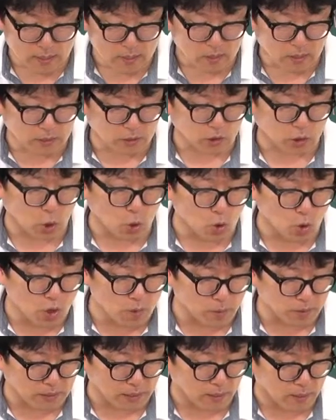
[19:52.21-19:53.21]
그래서 결론이
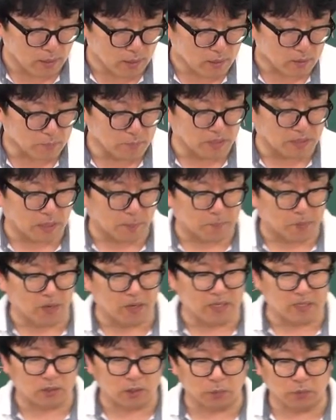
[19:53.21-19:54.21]
뭐냐? 밑에
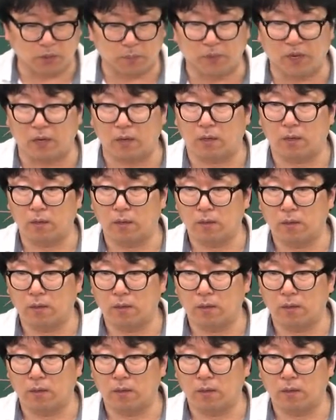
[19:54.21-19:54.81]
별이 있어 없어? 별.